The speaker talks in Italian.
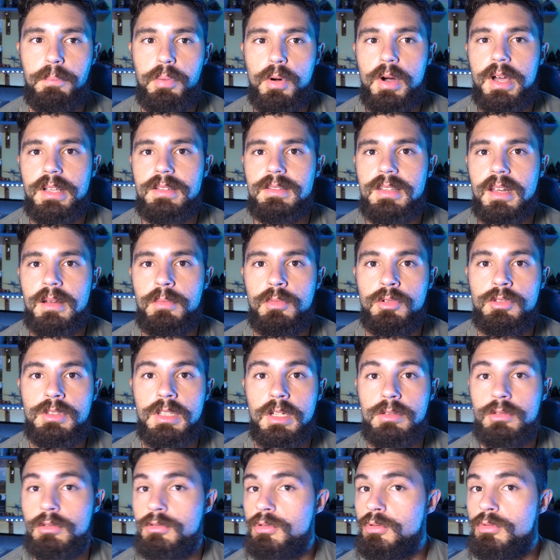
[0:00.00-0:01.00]
può essere
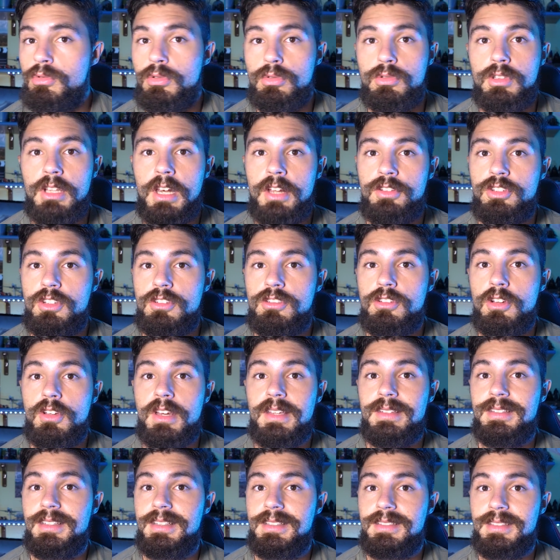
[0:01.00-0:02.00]
montato su tutti gli
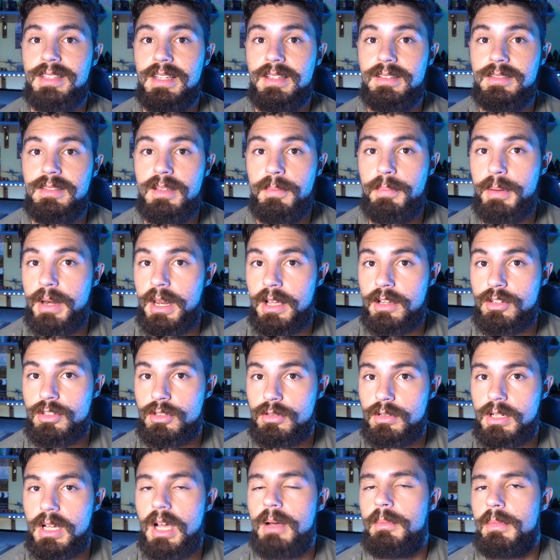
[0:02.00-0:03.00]
accessori esistenti per
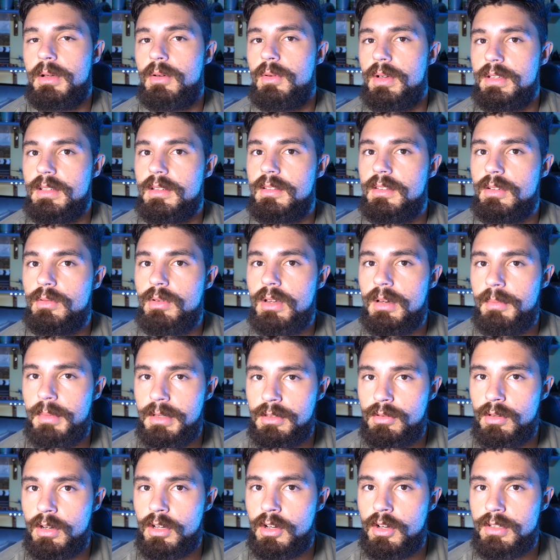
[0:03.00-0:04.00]
Action Cam e questa è
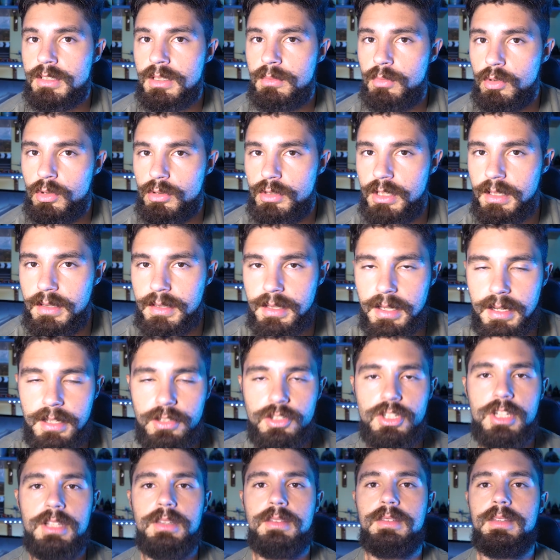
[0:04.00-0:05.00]
sicuramente una cosa molto
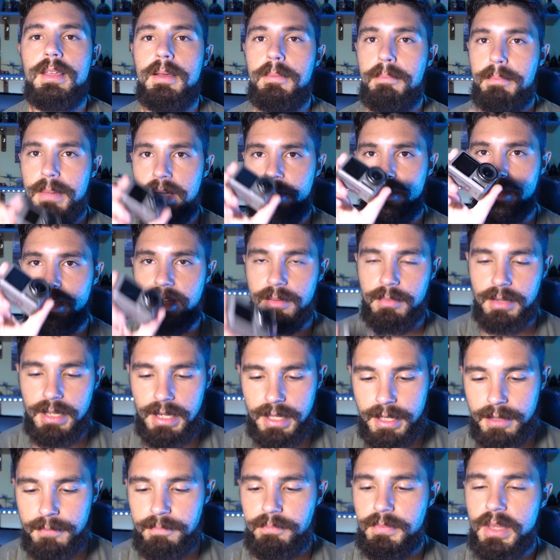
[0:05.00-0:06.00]
intelligente. Ma veniamo a
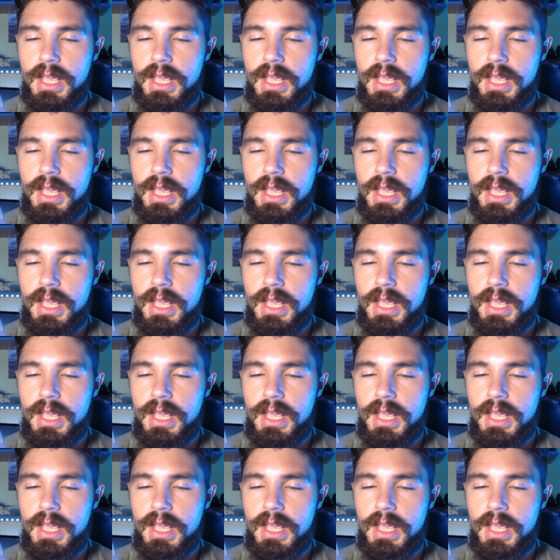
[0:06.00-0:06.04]
lei.